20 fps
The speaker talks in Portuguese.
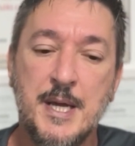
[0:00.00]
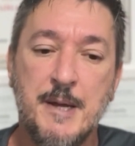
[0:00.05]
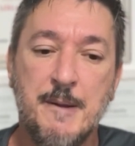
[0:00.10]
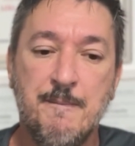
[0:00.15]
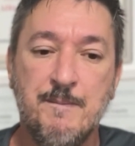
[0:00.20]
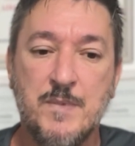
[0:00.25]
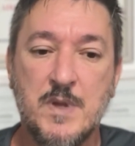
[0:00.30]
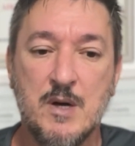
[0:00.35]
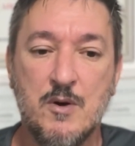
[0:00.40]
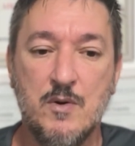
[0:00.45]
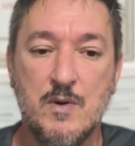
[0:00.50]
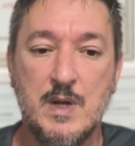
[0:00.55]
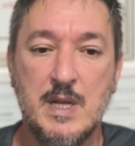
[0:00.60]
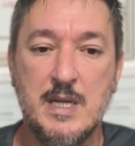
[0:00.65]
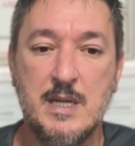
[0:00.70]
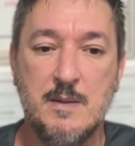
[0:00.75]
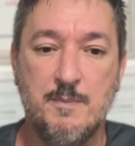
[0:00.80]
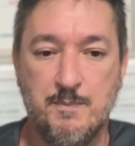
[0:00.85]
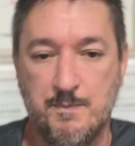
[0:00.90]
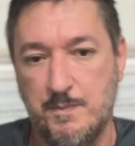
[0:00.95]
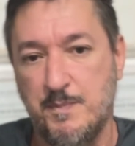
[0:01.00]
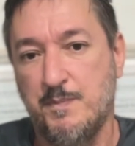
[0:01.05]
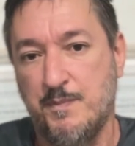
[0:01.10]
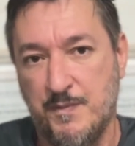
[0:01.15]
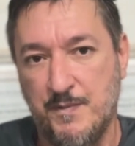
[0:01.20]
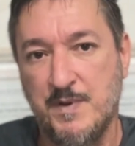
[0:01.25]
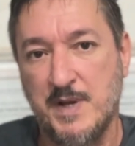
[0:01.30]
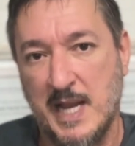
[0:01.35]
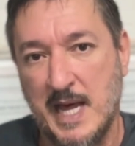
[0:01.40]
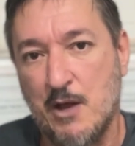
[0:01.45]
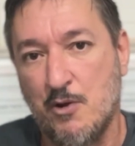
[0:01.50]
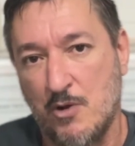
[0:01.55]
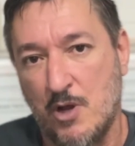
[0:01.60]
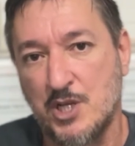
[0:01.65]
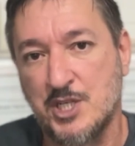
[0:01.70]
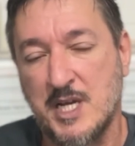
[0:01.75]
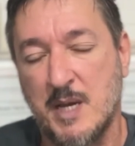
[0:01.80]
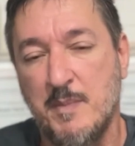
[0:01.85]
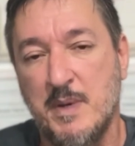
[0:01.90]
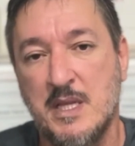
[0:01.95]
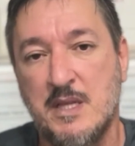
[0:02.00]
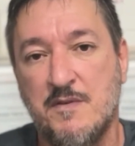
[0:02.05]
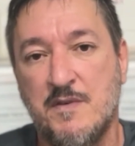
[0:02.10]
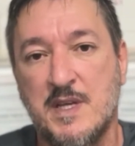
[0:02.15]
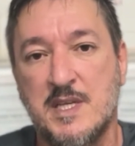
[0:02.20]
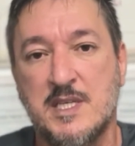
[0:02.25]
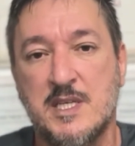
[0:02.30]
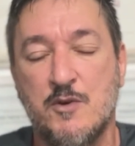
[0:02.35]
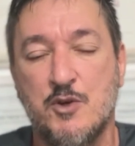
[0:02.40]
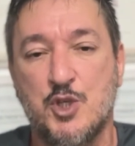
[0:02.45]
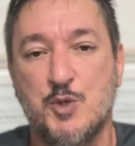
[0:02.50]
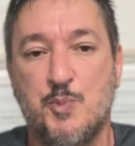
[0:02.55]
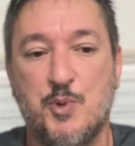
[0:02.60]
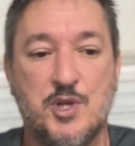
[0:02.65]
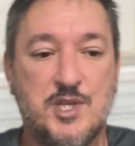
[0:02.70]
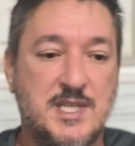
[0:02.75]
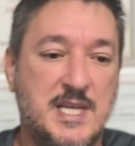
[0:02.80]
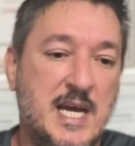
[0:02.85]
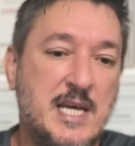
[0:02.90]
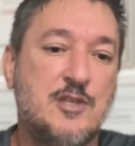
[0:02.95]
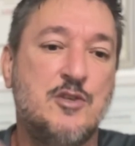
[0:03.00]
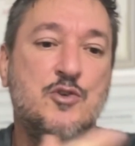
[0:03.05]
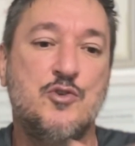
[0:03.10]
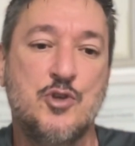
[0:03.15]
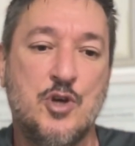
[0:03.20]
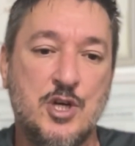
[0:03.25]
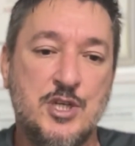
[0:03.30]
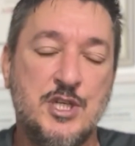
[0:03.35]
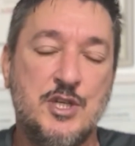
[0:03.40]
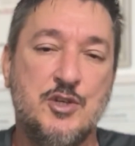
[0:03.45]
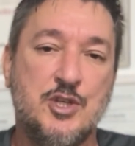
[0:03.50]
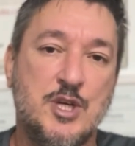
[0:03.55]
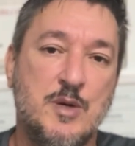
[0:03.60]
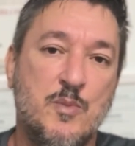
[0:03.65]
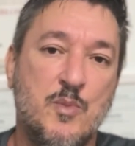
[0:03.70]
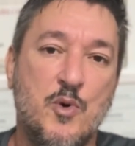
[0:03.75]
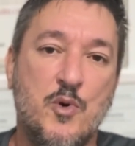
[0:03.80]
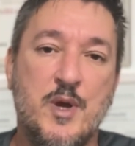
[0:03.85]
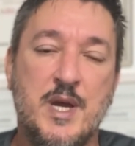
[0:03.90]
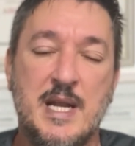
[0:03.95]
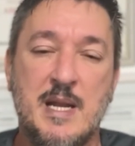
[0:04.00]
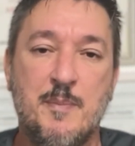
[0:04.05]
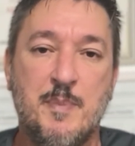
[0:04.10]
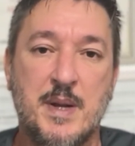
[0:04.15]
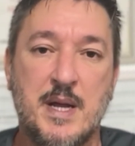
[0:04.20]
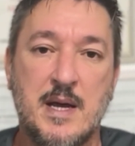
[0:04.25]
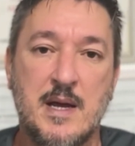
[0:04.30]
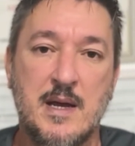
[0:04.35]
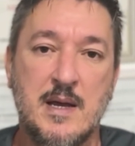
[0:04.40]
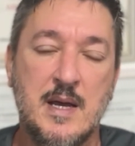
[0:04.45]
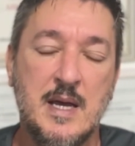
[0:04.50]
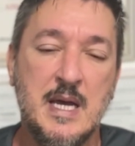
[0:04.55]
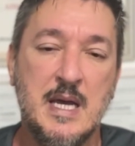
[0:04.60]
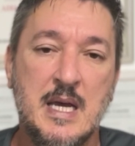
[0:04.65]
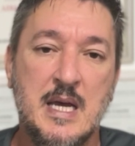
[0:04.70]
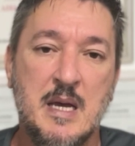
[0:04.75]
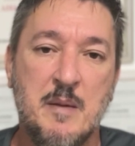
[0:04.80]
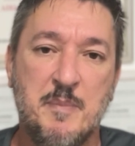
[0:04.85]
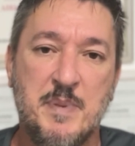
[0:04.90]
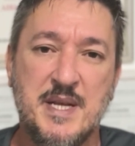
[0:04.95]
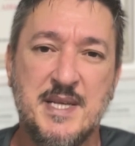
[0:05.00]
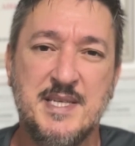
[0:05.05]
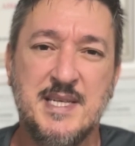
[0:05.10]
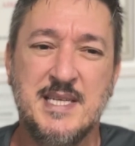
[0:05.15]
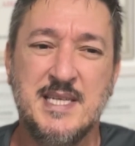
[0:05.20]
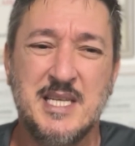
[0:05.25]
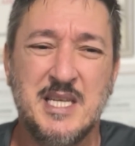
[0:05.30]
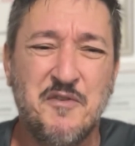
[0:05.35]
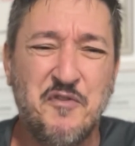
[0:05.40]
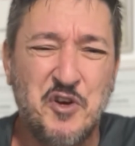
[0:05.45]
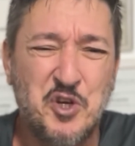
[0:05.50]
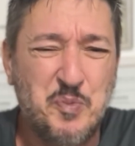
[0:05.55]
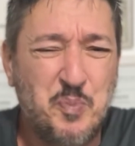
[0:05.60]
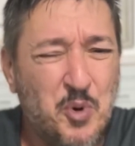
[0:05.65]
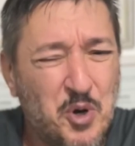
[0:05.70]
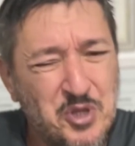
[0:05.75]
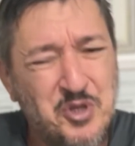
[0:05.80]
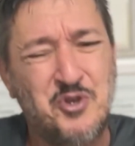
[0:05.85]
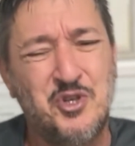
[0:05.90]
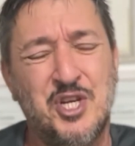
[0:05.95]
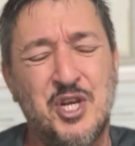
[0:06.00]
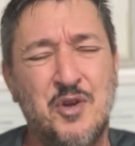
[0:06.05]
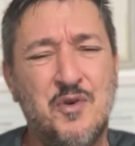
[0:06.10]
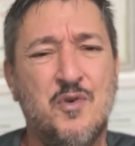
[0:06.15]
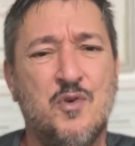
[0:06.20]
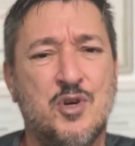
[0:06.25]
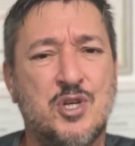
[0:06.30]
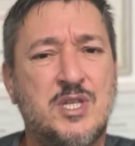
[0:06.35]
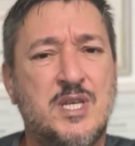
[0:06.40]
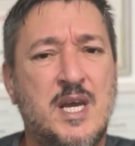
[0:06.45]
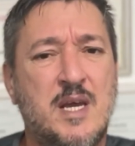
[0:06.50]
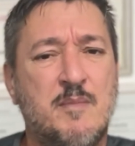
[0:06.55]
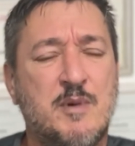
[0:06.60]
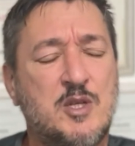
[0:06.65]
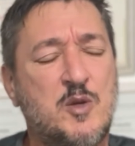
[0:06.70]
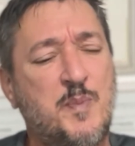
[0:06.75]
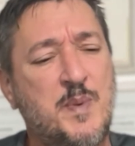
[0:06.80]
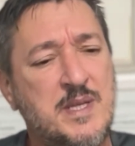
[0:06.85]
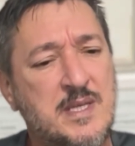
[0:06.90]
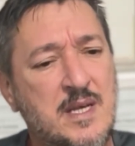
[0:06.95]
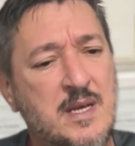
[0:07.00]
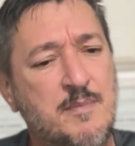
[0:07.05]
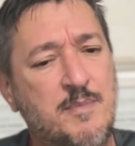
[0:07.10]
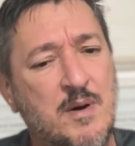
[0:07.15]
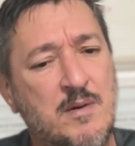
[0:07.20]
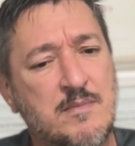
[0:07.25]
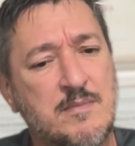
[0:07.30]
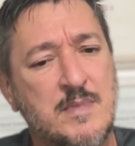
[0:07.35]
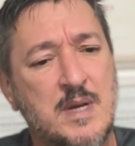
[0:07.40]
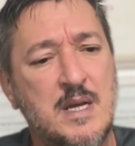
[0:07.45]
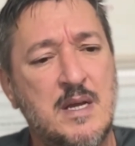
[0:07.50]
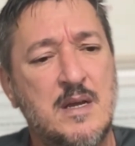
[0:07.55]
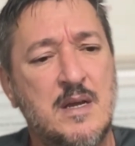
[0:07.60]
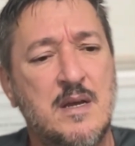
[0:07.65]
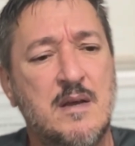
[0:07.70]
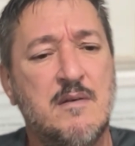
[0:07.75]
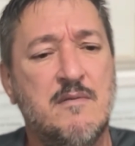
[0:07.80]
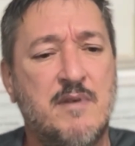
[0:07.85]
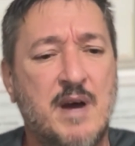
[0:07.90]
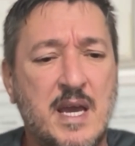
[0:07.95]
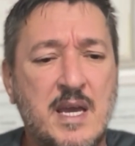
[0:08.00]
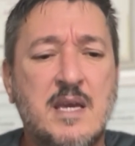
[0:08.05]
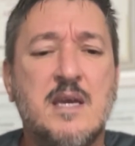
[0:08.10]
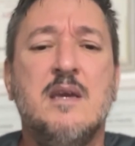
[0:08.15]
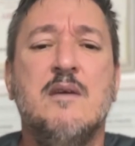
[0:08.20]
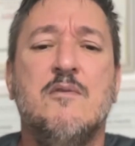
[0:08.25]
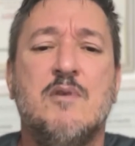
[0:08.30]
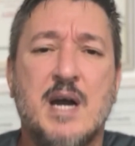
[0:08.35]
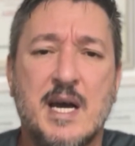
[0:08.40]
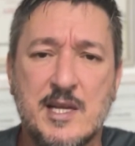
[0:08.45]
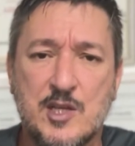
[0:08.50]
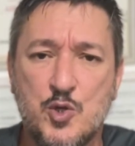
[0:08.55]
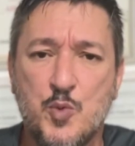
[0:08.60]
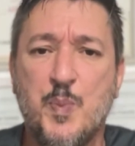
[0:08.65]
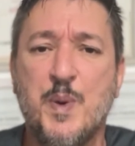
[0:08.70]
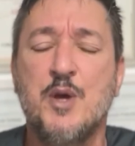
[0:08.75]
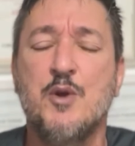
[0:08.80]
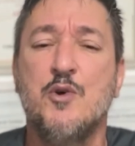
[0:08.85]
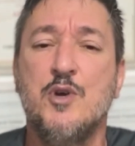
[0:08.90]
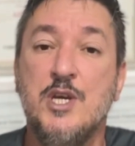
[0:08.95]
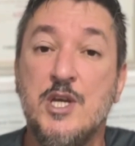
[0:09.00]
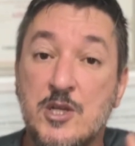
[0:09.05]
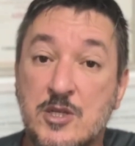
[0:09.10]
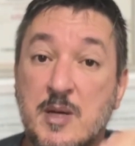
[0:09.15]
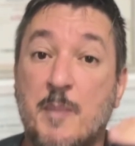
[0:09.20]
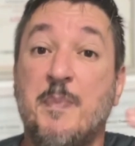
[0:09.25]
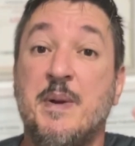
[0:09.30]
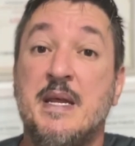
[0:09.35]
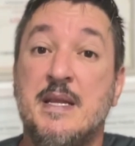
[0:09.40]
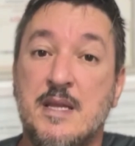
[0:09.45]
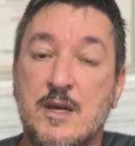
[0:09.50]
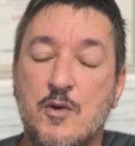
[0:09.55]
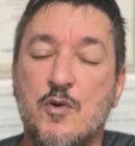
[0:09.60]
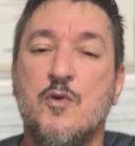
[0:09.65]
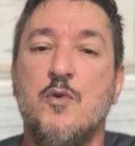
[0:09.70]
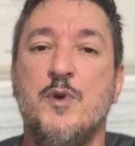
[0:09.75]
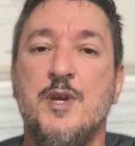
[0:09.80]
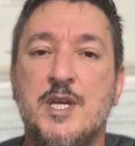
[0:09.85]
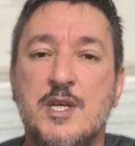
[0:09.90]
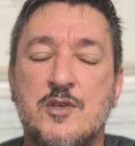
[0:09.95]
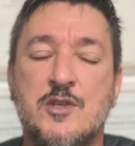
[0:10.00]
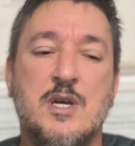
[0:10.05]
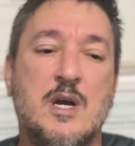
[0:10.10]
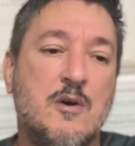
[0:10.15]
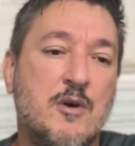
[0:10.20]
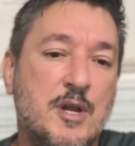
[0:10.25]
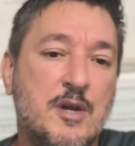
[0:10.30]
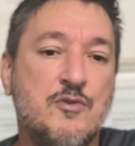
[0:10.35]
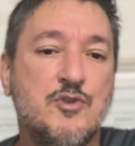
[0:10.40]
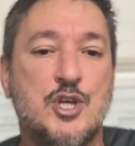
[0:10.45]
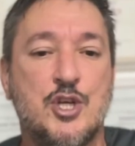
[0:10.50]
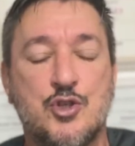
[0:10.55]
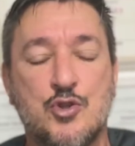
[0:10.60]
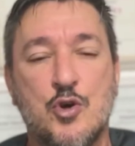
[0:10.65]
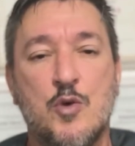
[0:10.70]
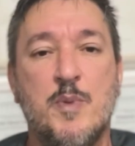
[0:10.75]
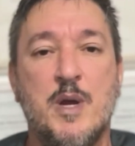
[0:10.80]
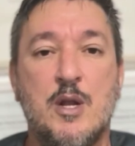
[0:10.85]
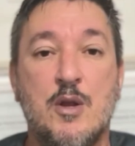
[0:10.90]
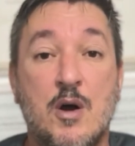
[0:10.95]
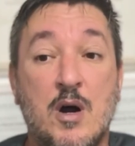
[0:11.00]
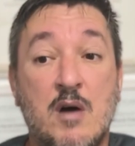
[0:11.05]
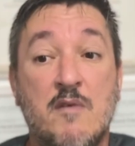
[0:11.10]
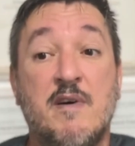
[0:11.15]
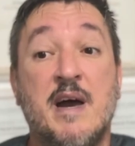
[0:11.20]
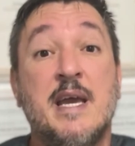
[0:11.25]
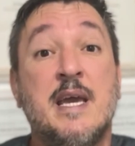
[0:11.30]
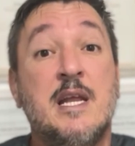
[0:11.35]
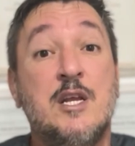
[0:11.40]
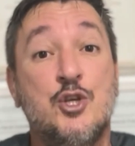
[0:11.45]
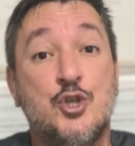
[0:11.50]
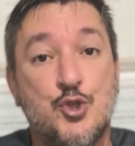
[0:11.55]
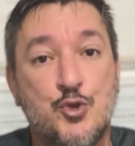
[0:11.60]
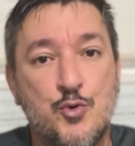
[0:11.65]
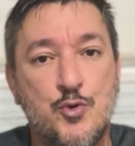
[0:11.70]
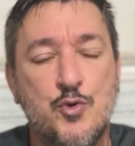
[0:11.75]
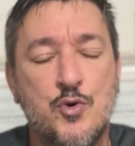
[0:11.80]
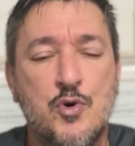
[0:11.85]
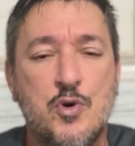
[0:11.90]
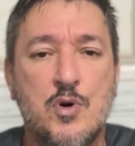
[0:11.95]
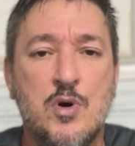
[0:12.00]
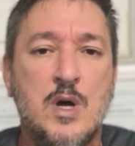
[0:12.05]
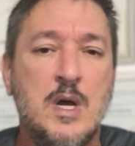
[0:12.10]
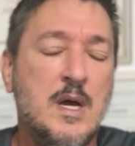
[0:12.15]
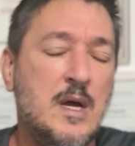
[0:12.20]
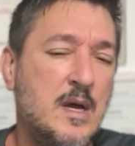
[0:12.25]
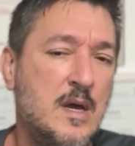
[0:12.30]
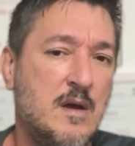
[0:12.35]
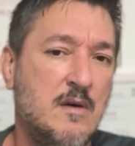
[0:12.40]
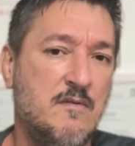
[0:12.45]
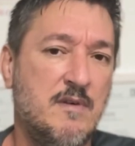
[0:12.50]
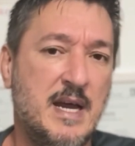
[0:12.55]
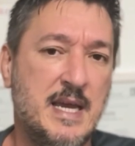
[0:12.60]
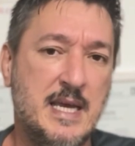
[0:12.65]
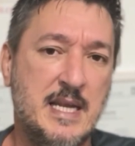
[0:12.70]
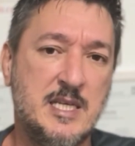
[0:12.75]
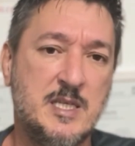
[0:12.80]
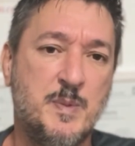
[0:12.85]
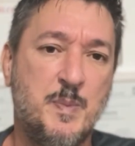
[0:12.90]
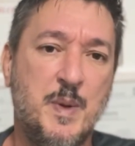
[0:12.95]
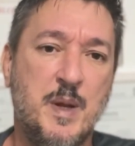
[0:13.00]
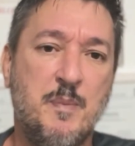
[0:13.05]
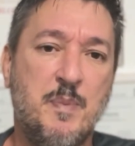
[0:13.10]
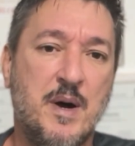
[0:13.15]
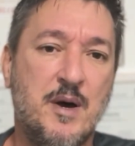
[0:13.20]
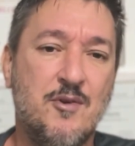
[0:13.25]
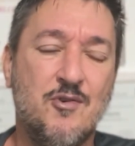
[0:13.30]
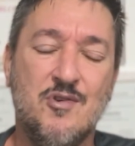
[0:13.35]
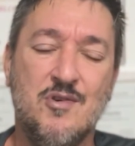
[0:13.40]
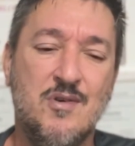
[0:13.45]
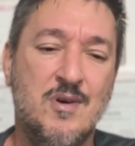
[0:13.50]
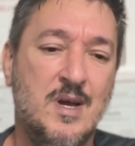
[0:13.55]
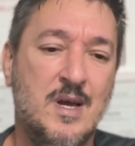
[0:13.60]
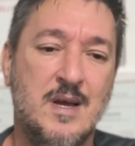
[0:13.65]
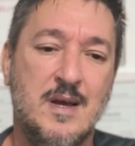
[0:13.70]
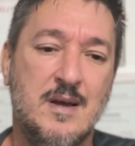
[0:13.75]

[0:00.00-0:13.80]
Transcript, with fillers: Então ele, claro, logicamente venceu esse processo e o Jorginho chamou ele para presidência da Fesport. Eu já não gostei, mas eu pensei, bom, vai que o cara superou isso, aprendeu com isso e agora é um gestor melhor, vai que ele estudou, vai que ele se preparou.